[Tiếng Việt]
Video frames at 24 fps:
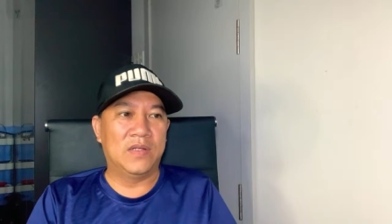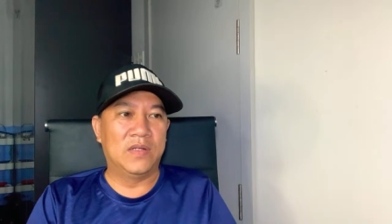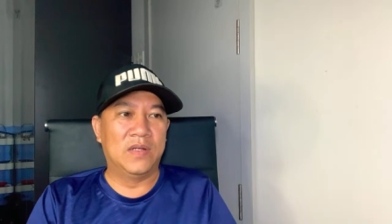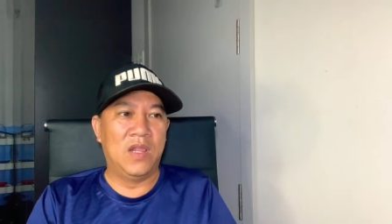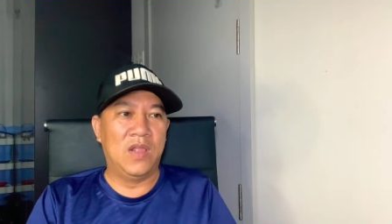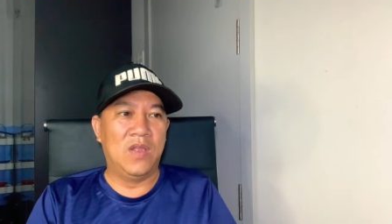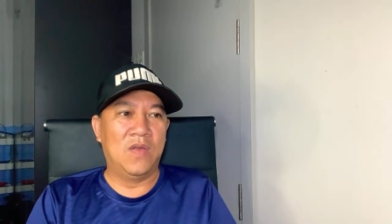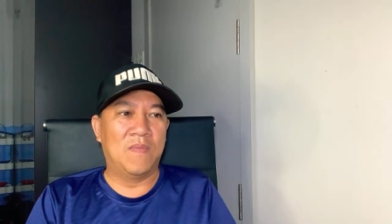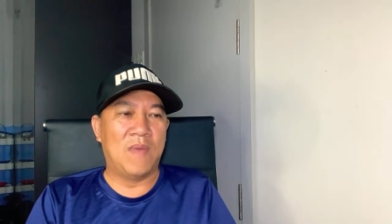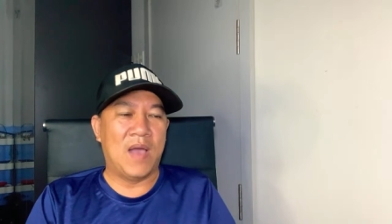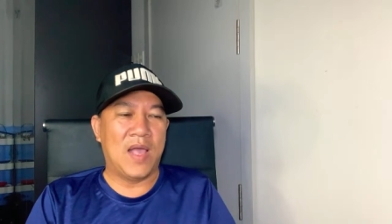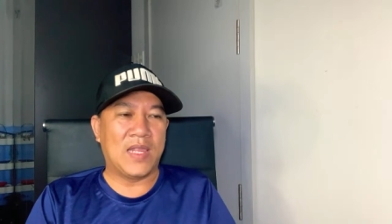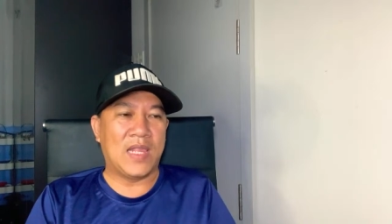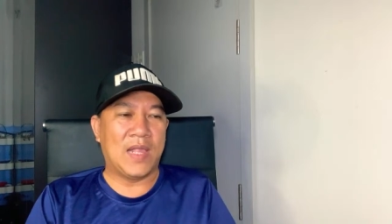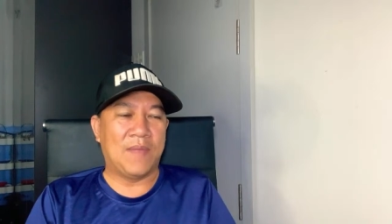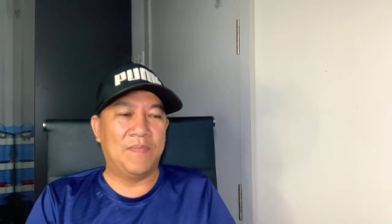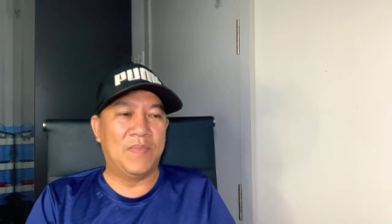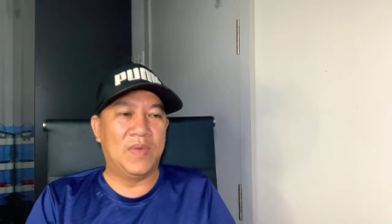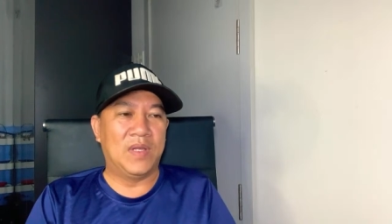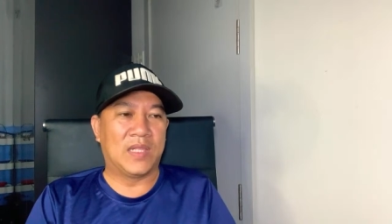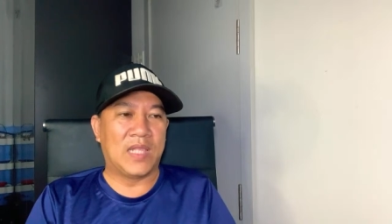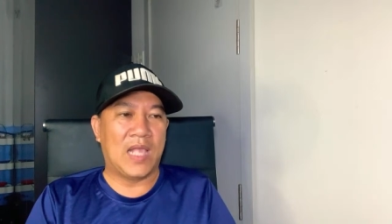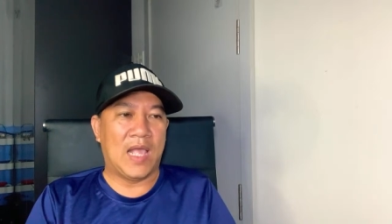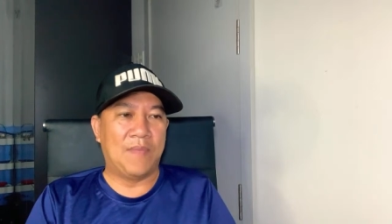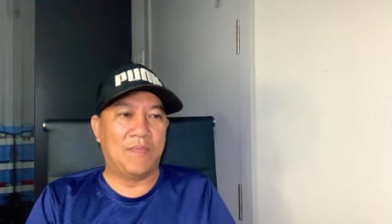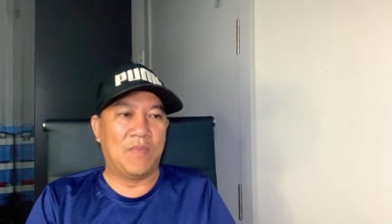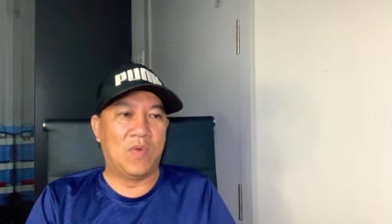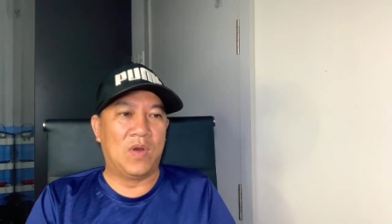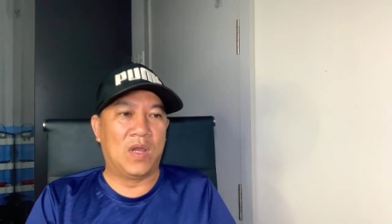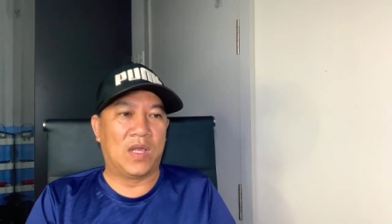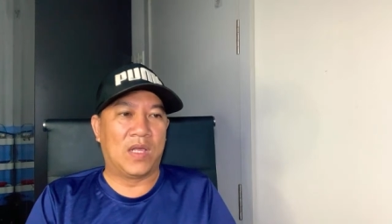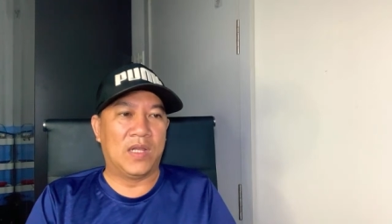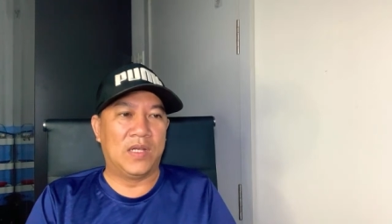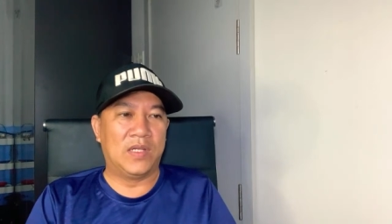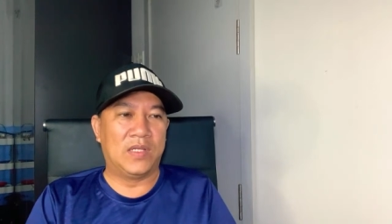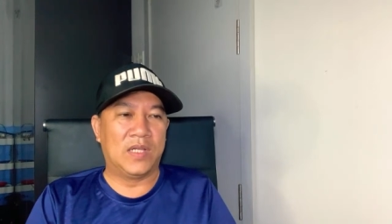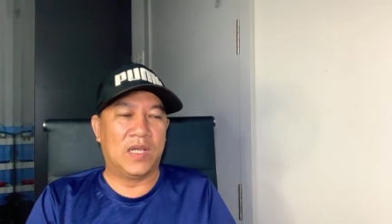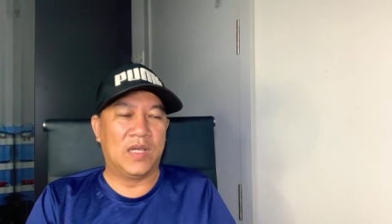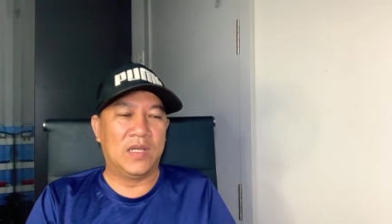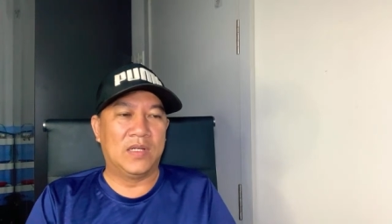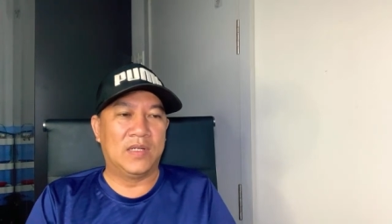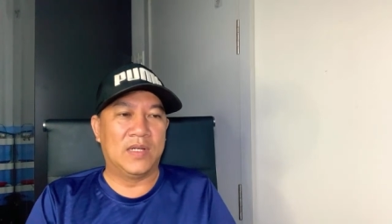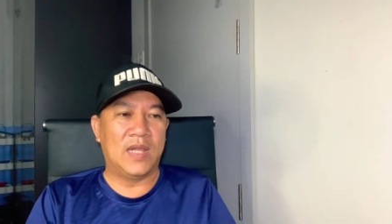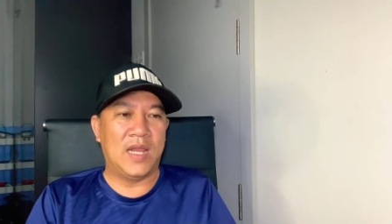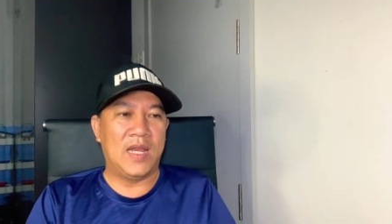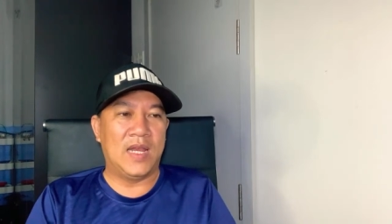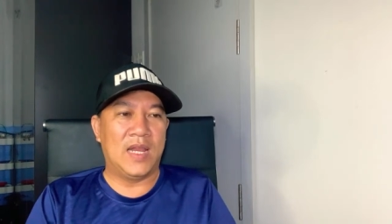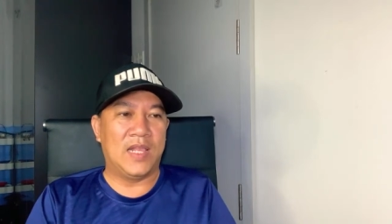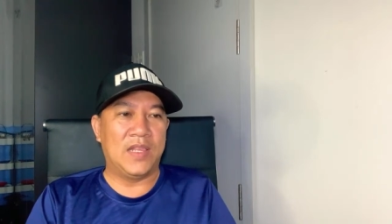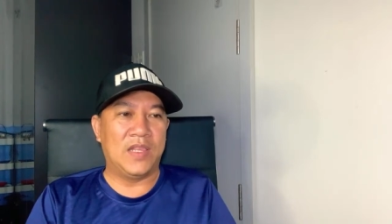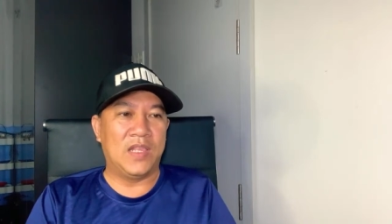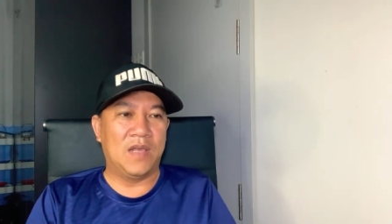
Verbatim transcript: điều 318 bộ luật hình sự đây là